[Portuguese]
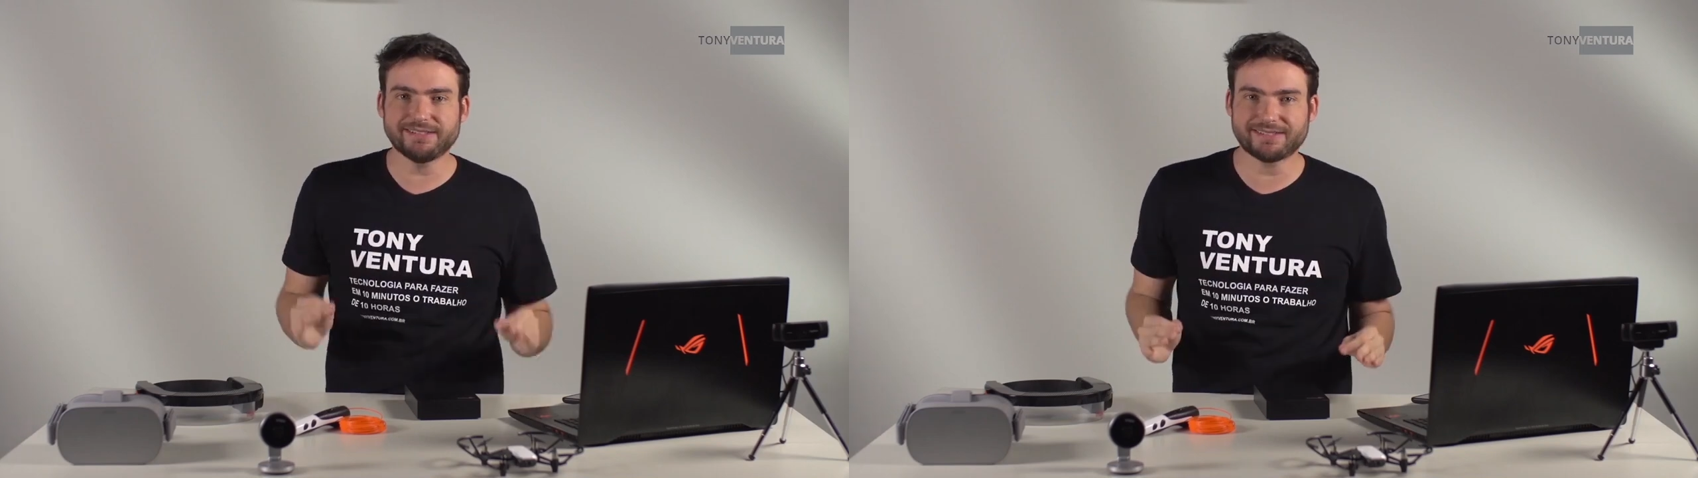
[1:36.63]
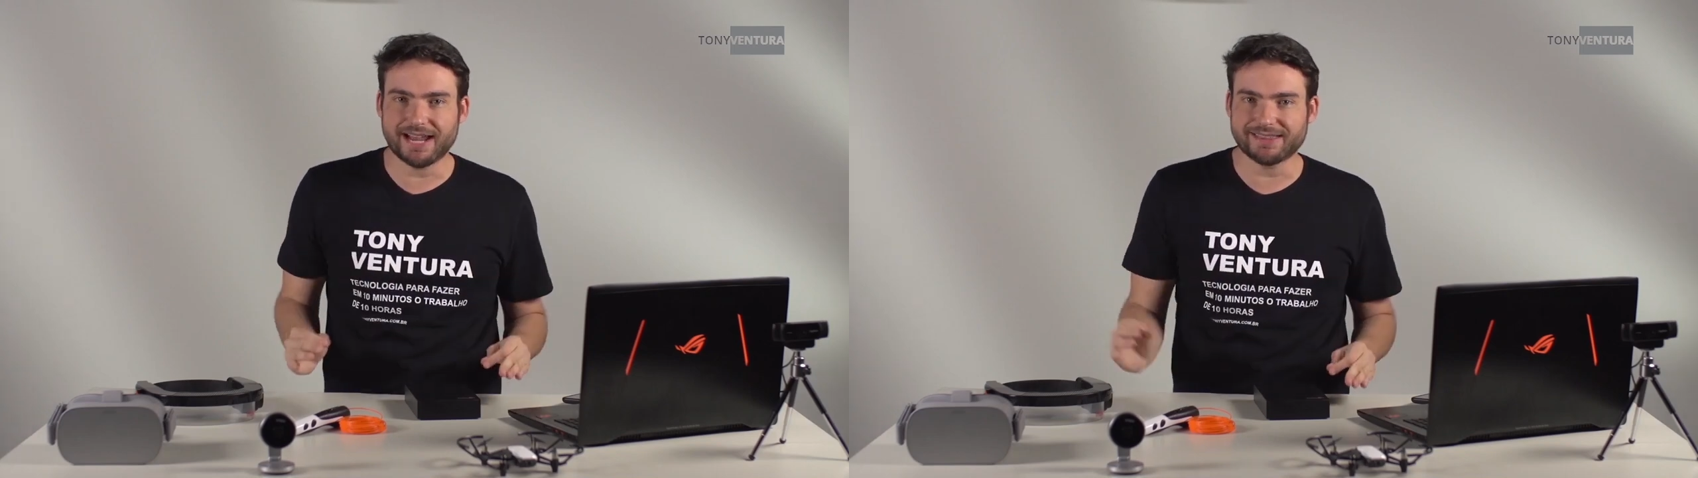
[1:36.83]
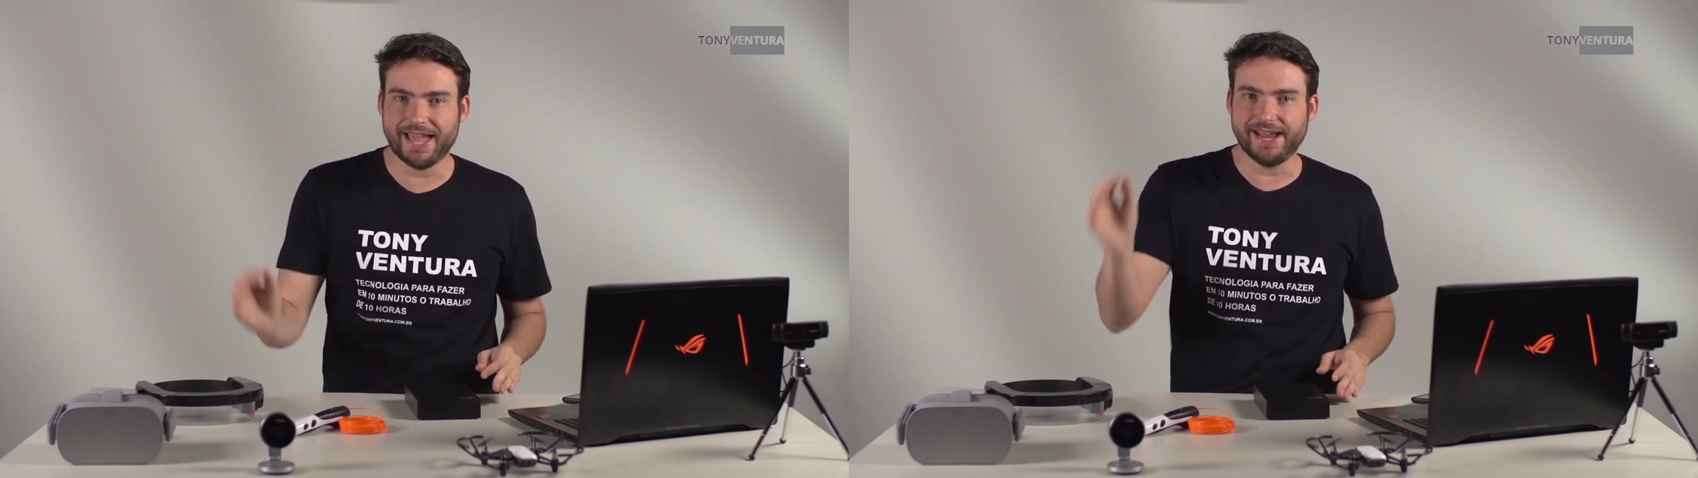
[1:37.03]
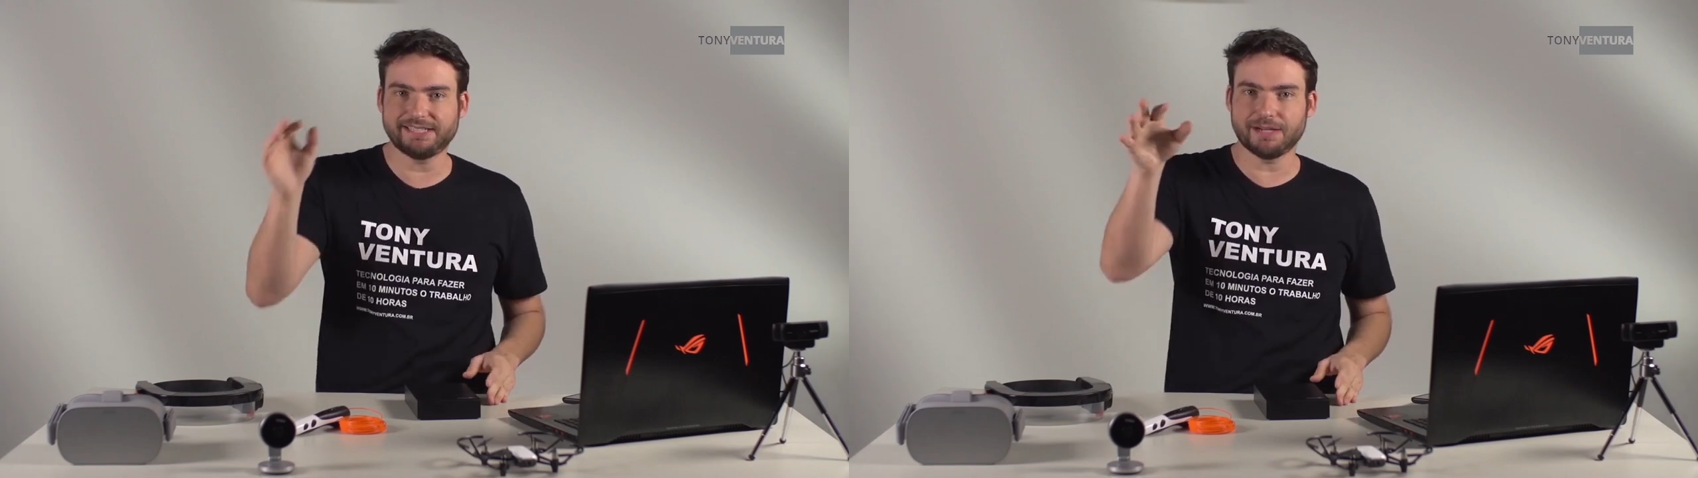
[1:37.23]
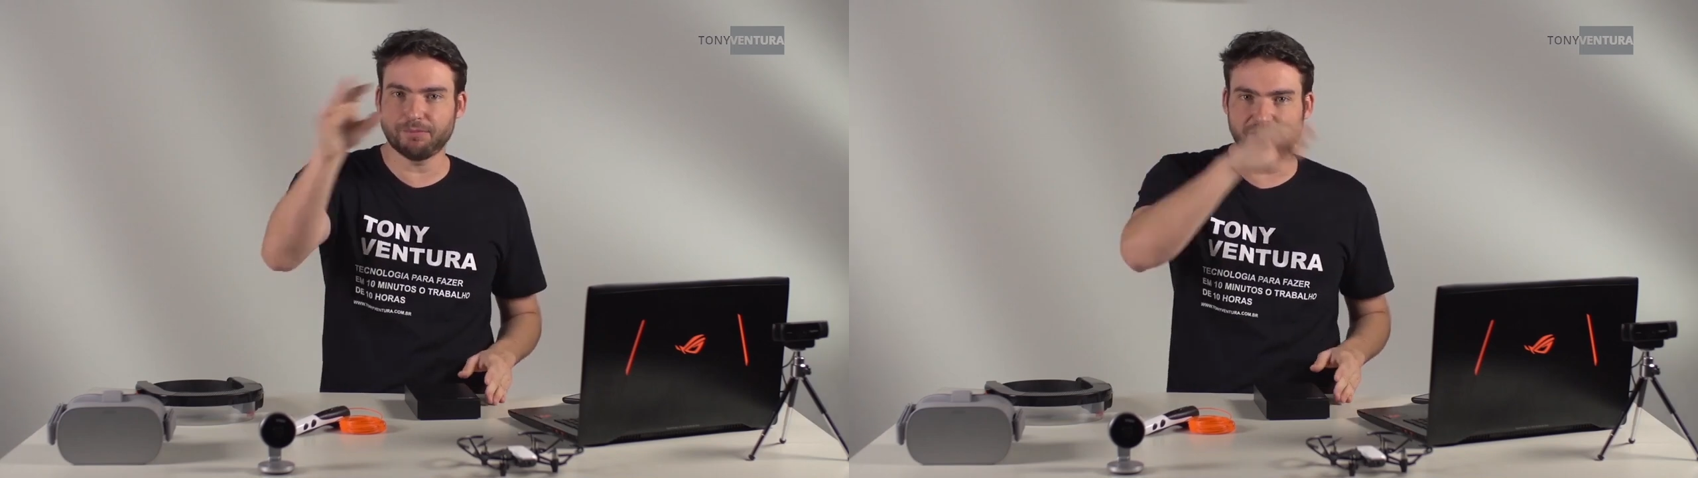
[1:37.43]

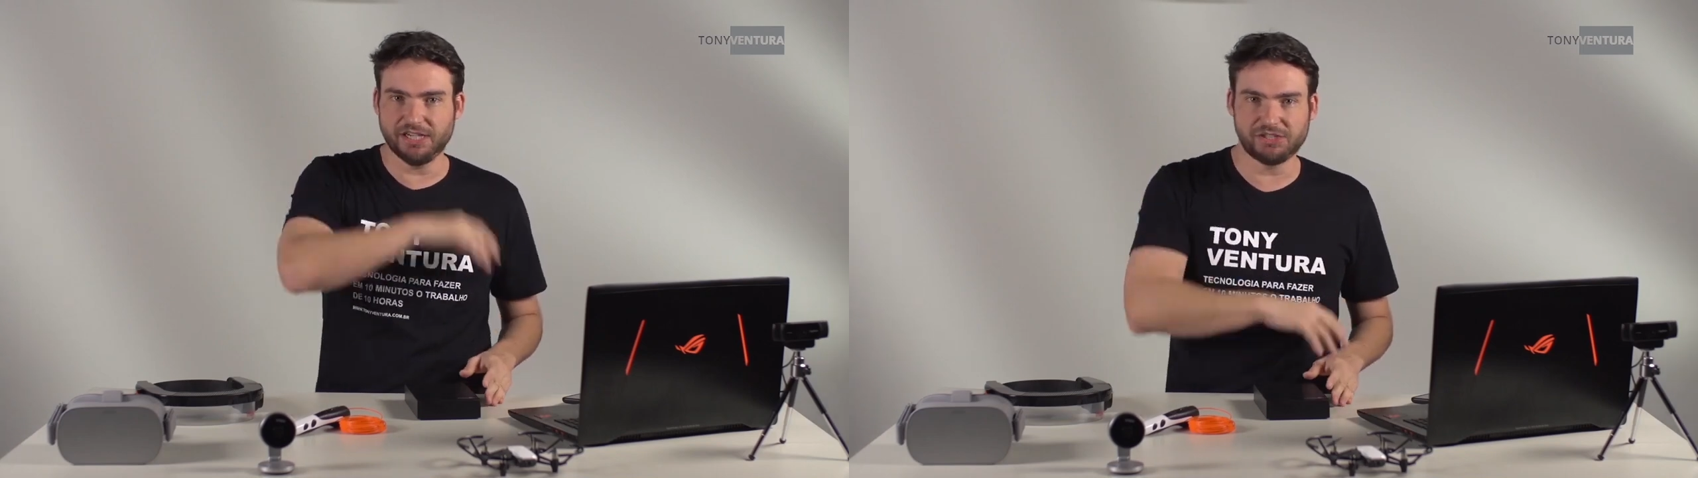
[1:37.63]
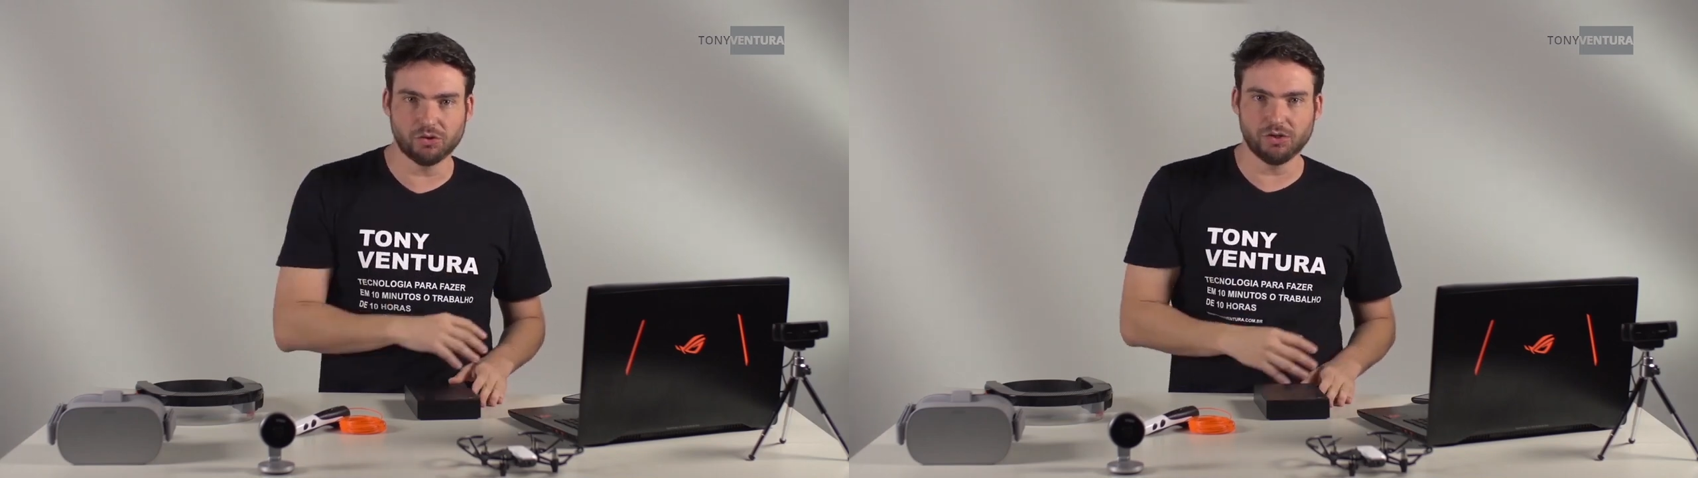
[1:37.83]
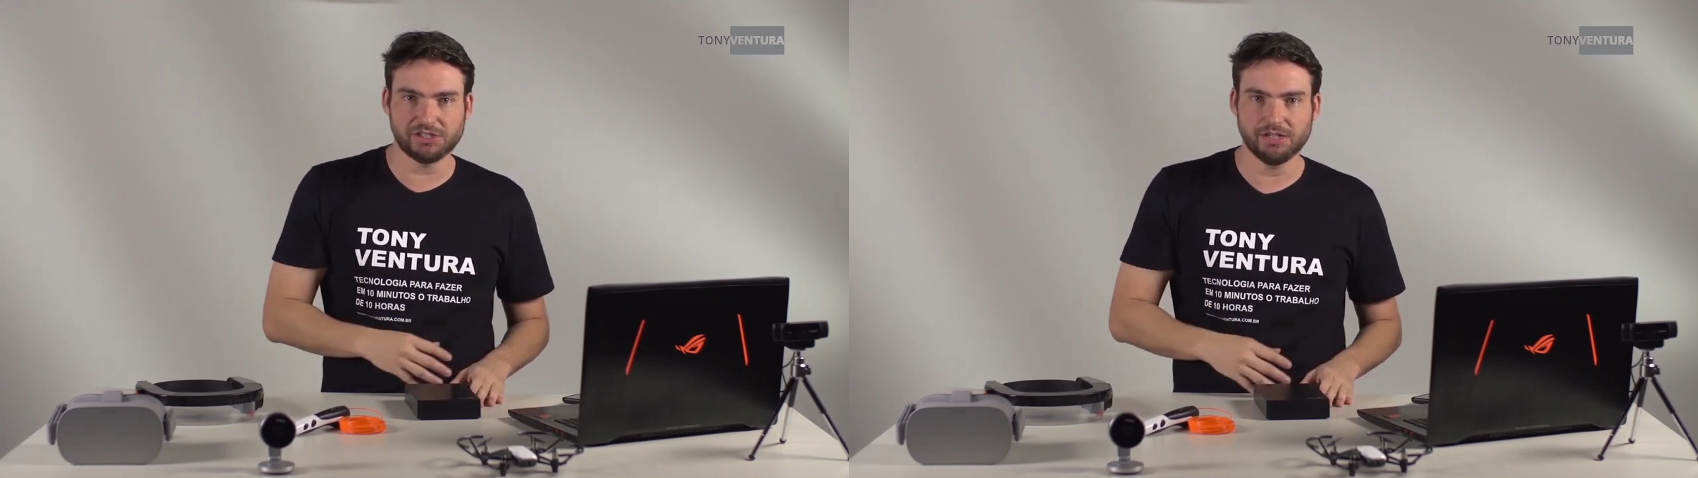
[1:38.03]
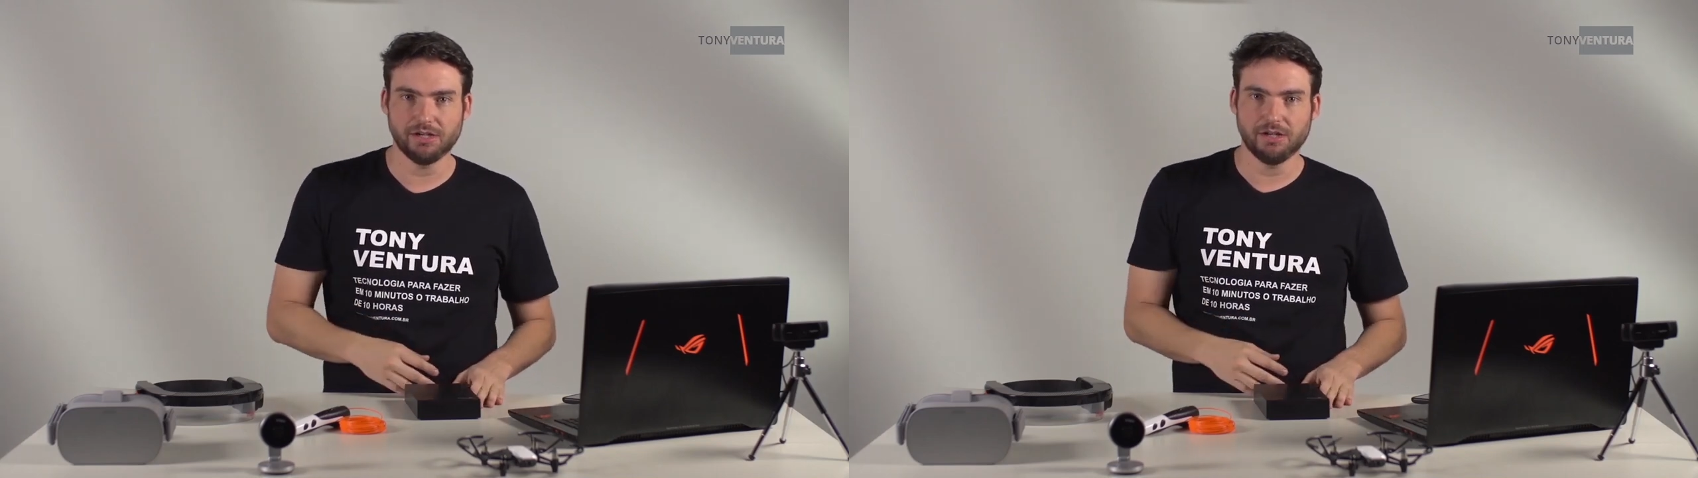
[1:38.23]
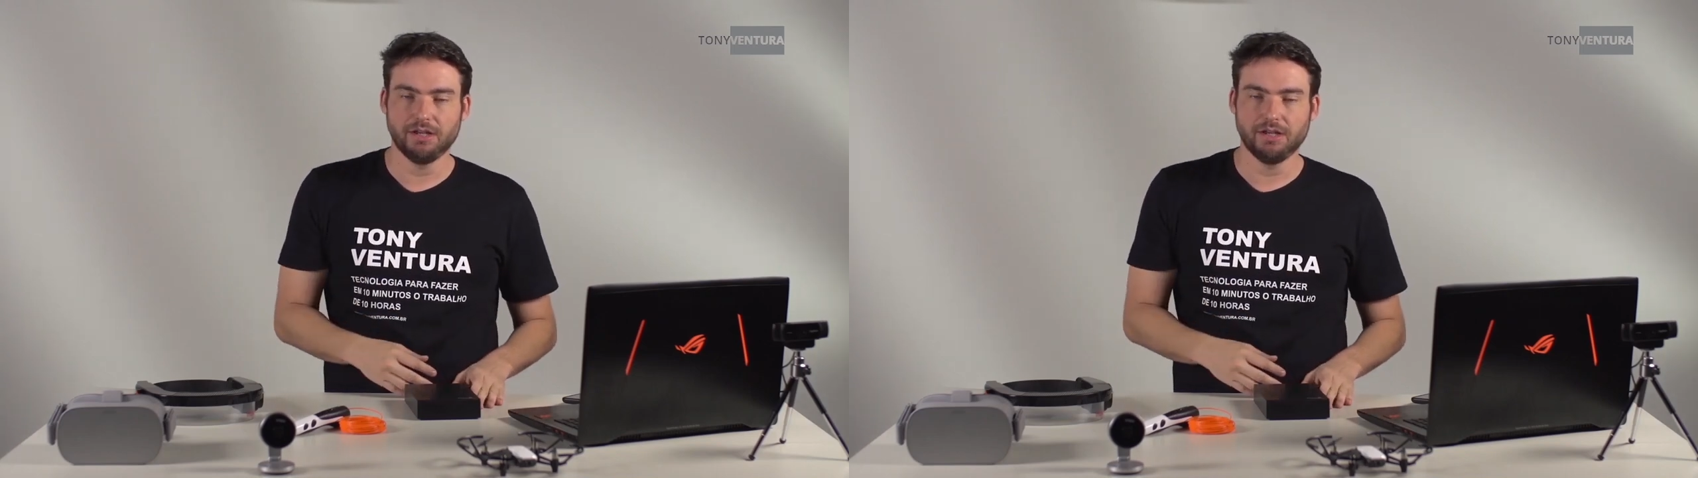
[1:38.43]
estratégica para os dias de hoje,